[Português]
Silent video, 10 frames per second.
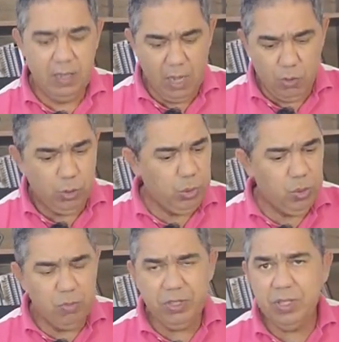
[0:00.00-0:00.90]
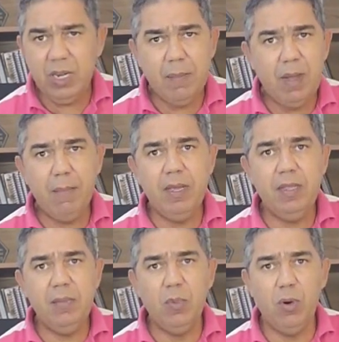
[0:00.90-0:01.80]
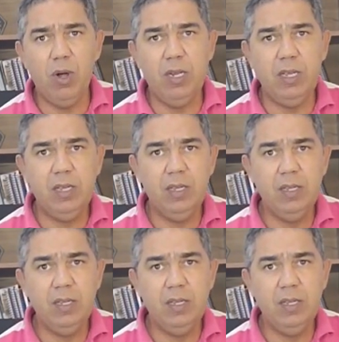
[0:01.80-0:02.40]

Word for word: É um chumbo extremamente mole.